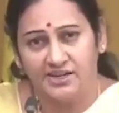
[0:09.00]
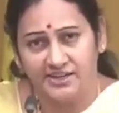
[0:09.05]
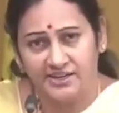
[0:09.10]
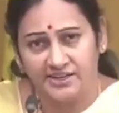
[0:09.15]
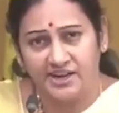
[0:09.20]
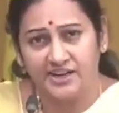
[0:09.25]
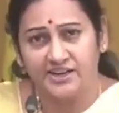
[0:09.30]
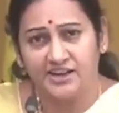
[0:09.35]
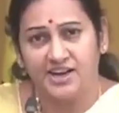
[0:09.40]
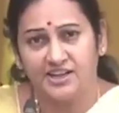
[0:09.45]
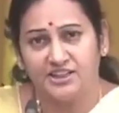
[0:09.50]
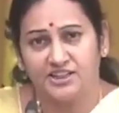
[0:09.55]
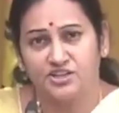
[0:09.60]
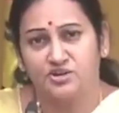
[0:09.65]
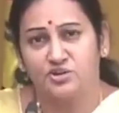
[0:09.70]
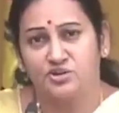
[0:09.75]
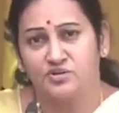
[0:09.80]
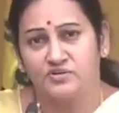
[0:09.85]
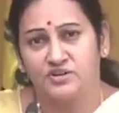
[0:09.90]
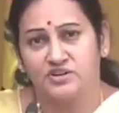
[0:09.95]
ఎన్టీఆర్
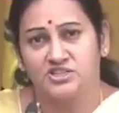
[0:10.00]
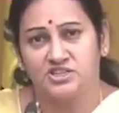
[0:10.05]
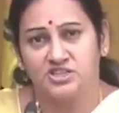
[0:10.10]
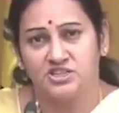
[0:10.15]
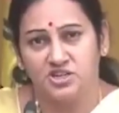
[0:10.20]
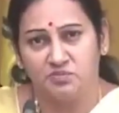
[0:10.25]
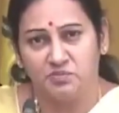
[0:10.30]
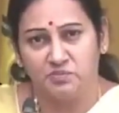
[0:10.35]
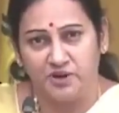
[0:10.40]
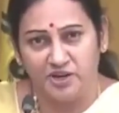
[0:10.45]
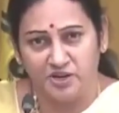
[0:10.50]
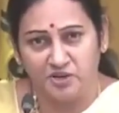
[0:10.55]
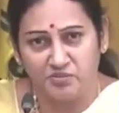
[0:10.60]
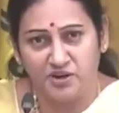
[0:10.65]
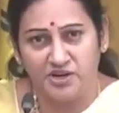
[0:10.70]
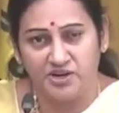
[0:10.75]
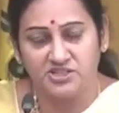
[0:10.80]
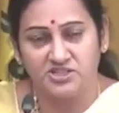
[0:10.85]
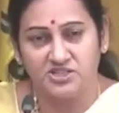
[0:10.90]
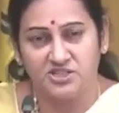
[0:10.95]
హెల్త్ యూనివర్సిటీ పేరు
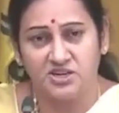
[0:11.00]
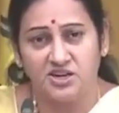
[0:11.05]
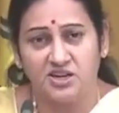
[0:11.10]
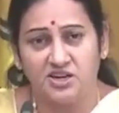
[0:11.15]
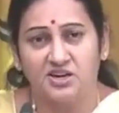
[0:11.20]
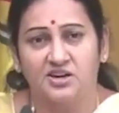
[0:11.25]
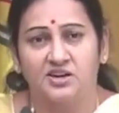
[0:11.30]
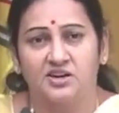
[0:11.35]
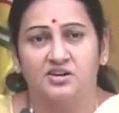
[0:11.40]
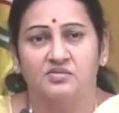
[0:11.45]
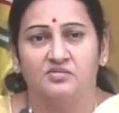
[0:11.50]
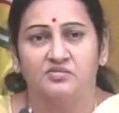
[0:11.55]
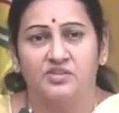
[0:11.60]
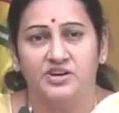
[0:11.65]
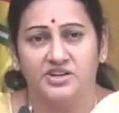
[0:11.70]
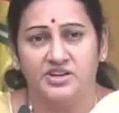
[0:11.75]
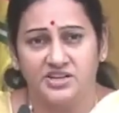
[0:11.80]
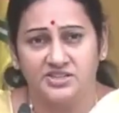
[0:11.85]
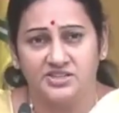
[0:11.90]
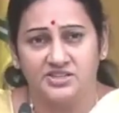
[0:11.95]
మార్చి
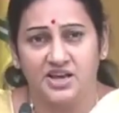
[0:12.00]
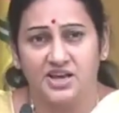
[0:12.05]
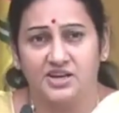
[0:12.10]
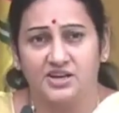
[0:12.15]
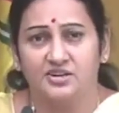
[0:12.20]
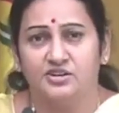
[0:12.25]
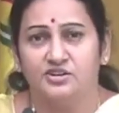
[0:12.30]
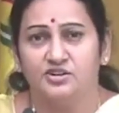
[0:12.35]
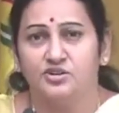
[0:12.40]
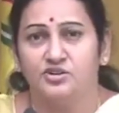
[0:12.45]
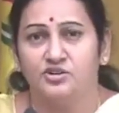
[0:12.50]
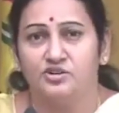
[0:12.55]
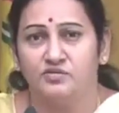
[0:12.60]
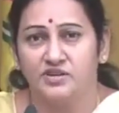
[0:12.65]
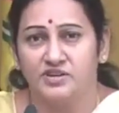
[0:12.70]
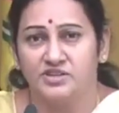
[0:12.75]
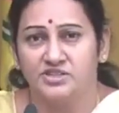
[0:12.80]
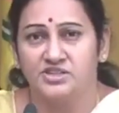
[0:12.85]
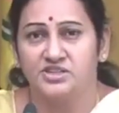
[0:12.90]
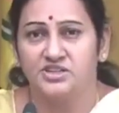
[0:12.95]
వైఎస్ఆర్
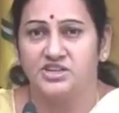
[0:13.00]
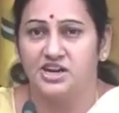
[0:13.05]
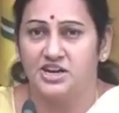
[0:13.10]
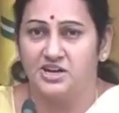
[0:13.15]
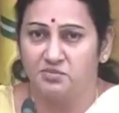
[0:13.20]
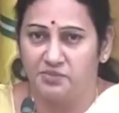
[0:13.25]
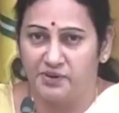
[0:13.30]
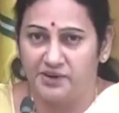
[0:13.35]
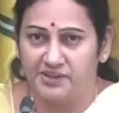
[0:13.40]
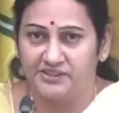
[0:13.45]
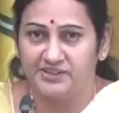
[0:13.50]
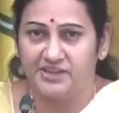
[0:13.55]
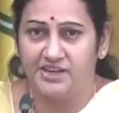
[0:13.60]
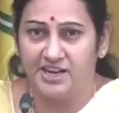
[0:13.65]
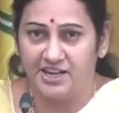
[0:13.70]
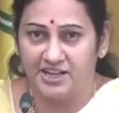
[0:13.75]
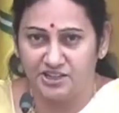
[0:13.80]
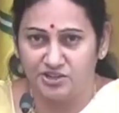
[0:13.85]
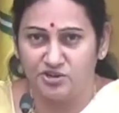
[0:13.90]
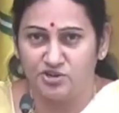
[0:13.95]
యూనివర్సిటీ అని పెడితే
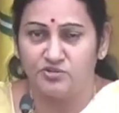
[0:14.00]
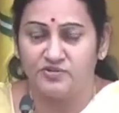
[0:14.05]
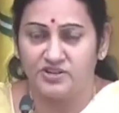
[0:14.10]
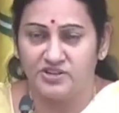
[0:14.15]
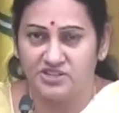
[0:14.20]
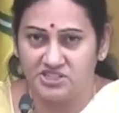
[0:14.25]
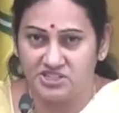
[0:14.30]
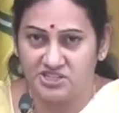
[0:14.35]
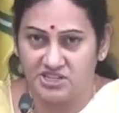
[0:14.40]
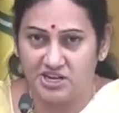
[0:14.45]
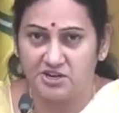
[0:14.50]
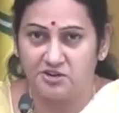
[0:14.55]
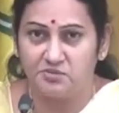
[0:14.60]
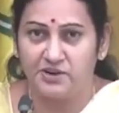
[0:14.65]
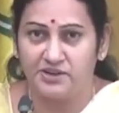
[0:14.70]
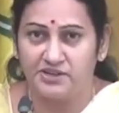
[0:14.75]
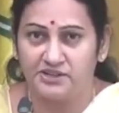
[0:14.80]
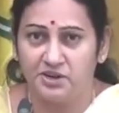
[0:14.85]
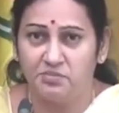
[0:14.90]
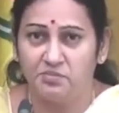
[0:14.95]
హెల్త్ యూనివర్సిటీ అని
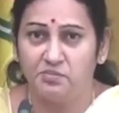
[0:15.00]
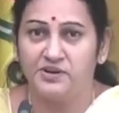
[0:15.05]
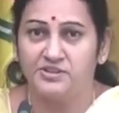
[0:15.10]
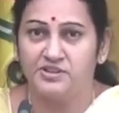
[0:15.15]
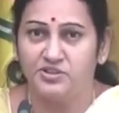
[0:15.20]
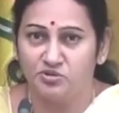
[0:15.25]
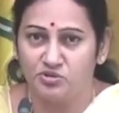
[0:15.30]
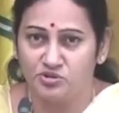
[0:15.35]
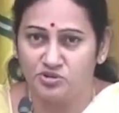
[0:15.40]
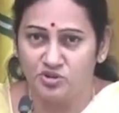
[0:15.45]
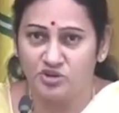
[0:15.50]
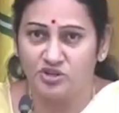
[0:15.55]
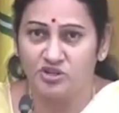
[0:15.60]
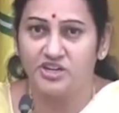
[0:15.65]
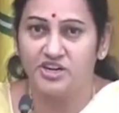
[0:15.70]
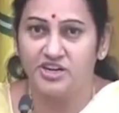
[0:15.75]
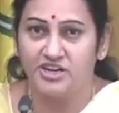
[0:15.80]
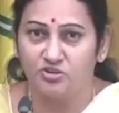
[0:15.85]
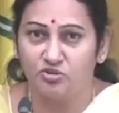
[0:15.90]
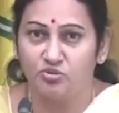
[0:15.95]
పెడితే పది
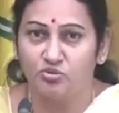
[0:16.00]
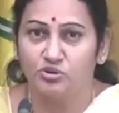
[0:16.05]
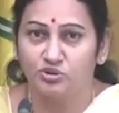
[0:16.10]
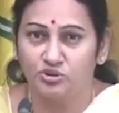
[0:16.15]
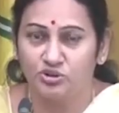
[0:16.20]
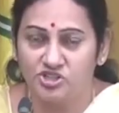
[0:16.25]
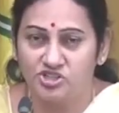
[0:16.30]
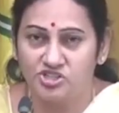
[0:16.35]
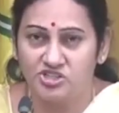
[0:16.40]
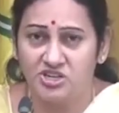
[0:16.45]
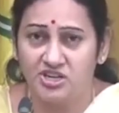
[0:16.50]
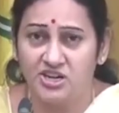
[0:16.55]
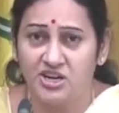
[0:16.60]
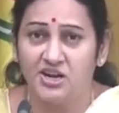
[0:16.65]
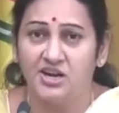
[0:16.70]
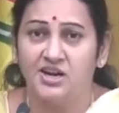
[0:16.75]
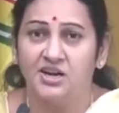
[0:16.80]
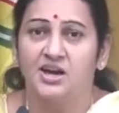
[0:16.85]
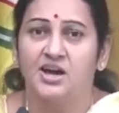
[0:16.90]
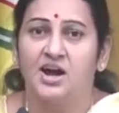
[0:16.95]
రోజులకి నీకు గుర్తొచ్చి
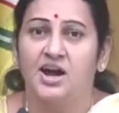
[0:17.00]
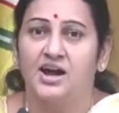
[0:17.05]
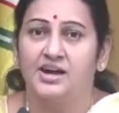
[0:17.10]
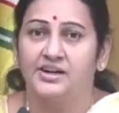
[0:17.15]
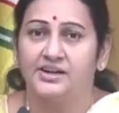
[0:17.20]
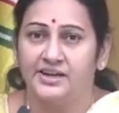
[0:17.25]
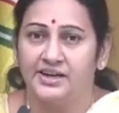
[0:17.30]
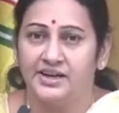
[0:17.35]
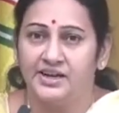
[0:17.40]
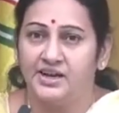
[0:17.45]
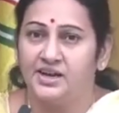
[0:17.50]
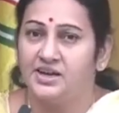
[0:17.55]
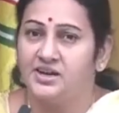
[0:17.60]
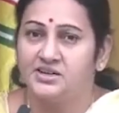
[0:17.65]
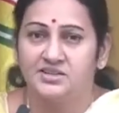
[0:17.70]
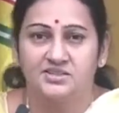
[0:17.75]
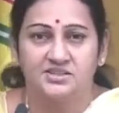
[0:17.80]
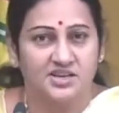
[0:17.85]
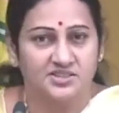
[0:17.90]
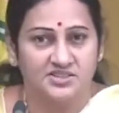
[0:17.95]
అంటే
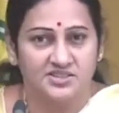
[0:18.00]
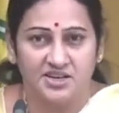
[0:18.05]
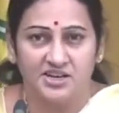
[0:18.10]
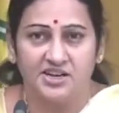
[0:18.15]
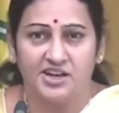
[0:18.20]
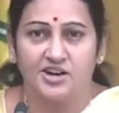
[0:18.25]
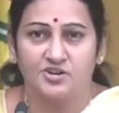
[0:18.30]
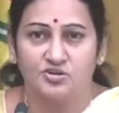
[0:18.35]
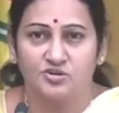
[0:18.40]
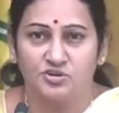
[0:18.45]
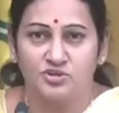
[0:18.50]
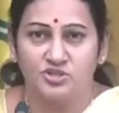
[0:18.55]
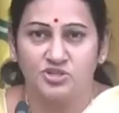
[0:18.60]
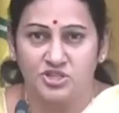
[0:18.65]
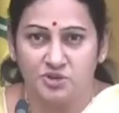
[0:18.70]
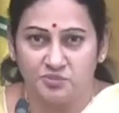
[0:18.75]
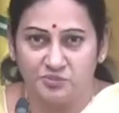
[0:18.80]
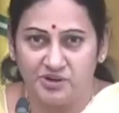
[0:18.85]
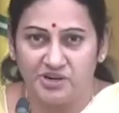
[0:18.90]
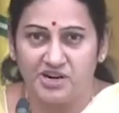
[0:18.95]
సజ్జల గారు
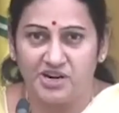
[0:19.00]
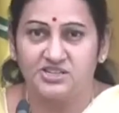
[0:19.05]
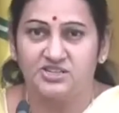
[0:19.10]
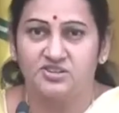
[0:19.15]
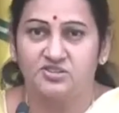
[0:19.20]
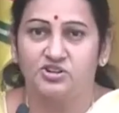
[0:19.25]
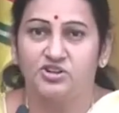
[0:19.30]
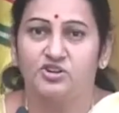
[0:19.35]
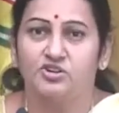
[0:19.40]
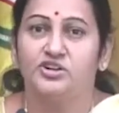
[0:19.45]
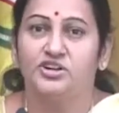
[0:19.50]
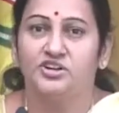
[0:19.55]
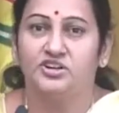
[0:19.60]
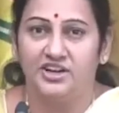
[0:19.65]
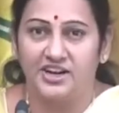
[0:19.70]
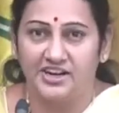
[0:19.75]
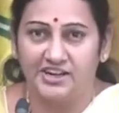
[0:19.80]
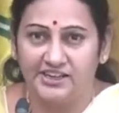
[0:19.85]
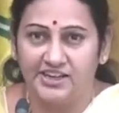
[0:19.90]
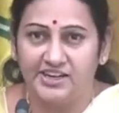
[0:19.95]
స్క్రిప్ట్ రాసి ఇవ్వటం
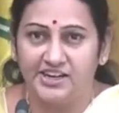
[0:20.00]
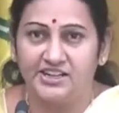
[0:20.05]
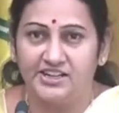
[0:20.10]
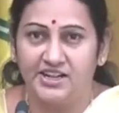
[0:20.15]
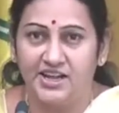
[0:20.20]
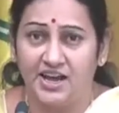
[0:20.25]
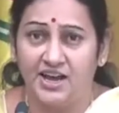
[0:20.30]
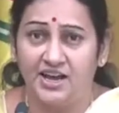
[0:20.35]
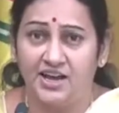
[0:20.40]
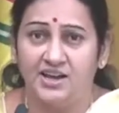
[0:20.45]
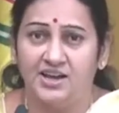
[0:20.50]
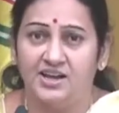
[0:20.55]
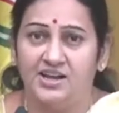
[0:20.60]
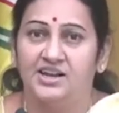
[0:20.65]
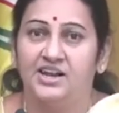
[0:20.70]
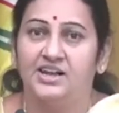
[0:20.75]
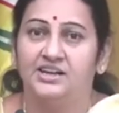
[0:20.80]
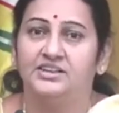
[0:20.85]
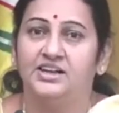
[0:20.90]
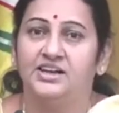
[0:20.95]
నీకు లేట్ అయిందా
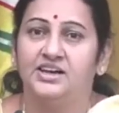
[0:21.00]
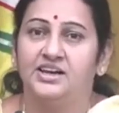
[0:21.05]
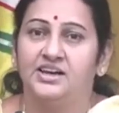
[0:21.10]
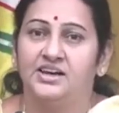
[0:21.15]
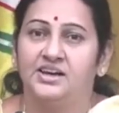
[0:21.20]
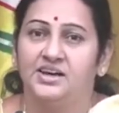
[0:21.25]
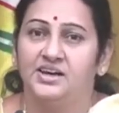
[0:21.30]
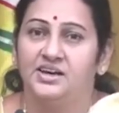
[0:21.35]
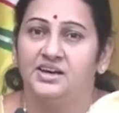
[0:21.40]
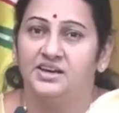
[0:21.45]
లేకపోతే